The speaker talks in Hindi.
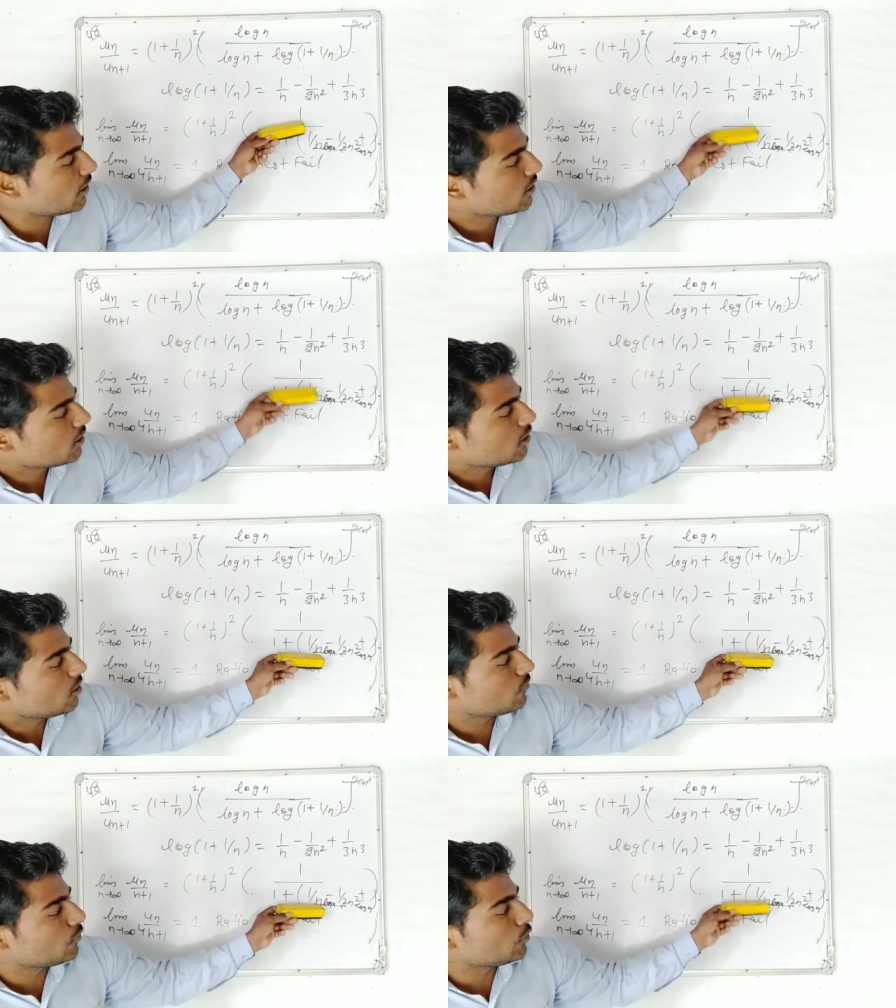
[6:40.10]
देखिए
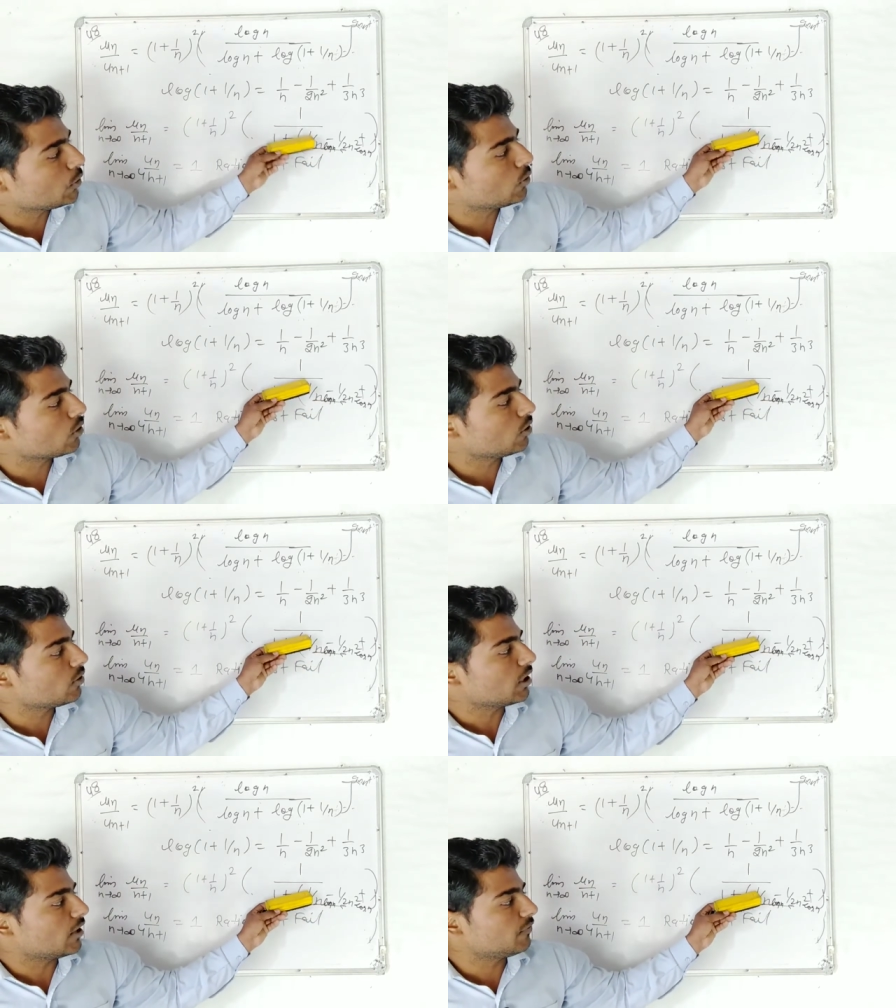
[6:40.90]
इन्फिनेटिव होगी
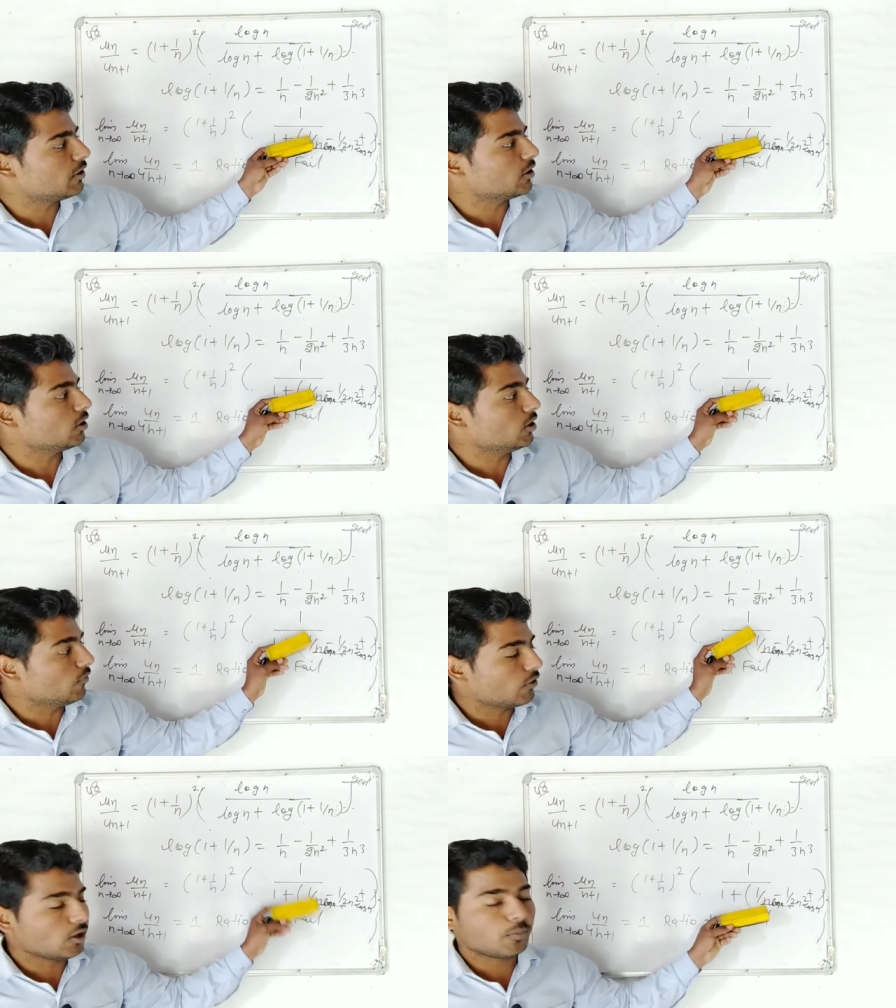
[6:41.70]
और यहां फिर
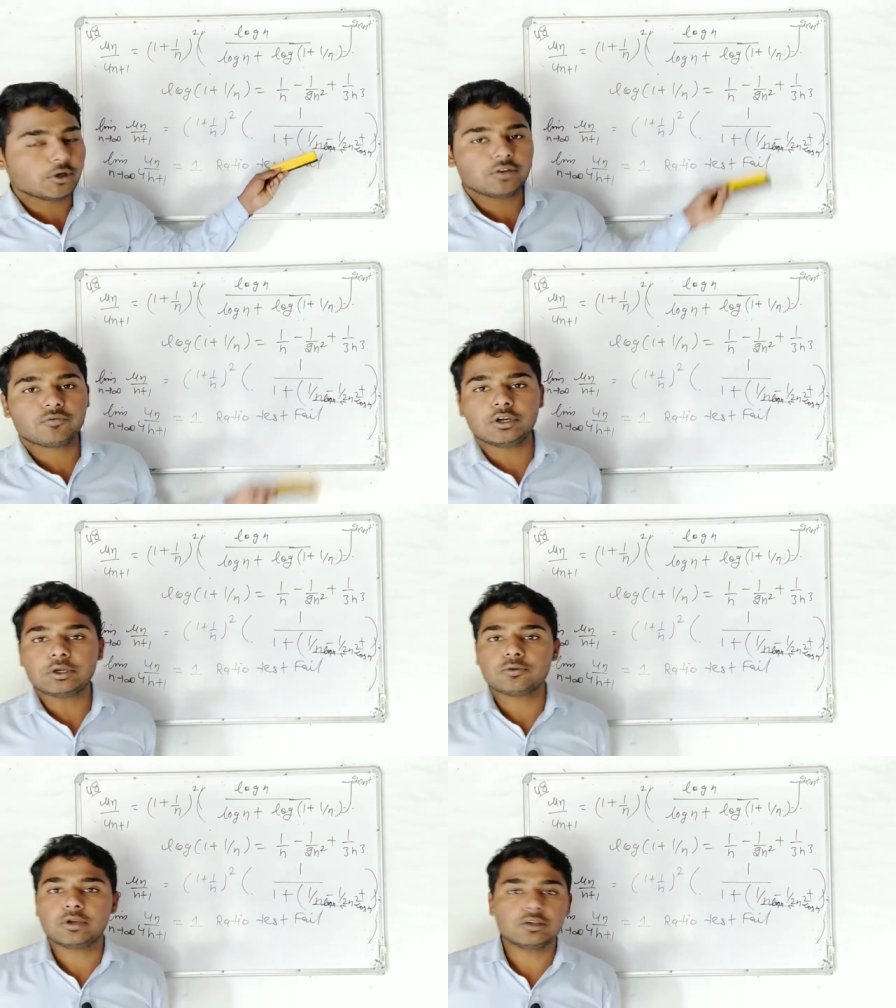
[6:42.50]
वन अपॉन
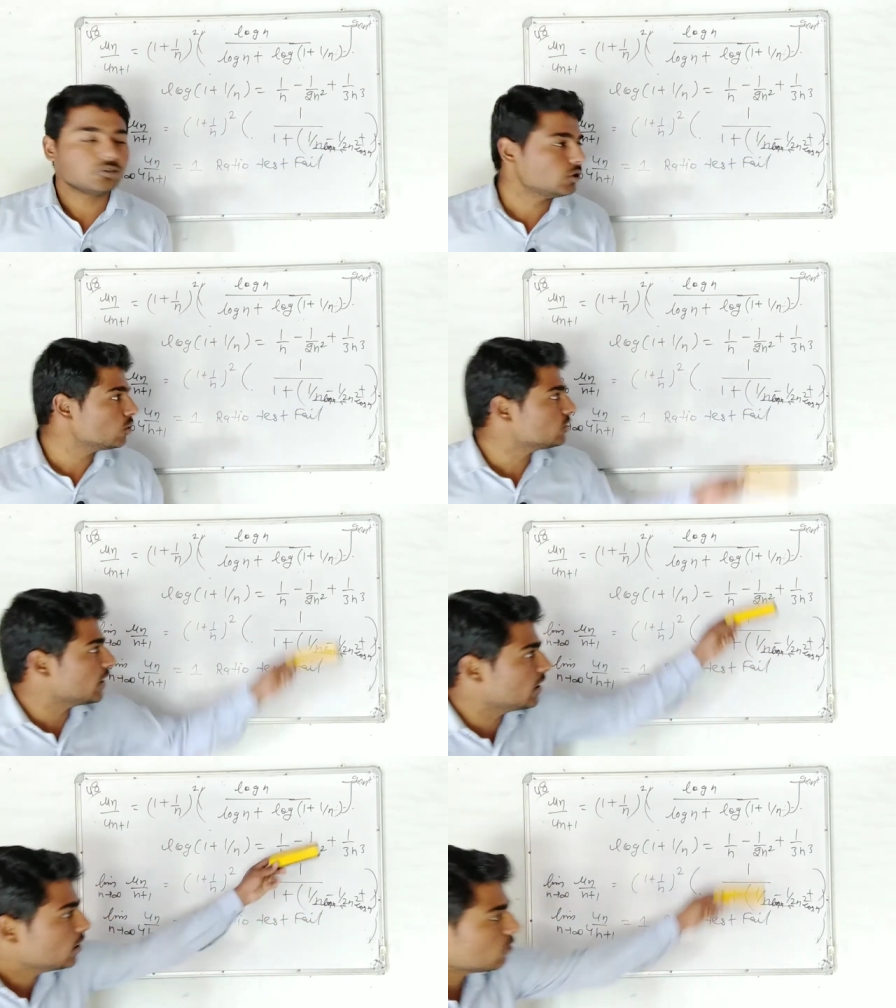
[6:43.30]
इन्फिनेटिव वैल्यू जीरो हो जाएगी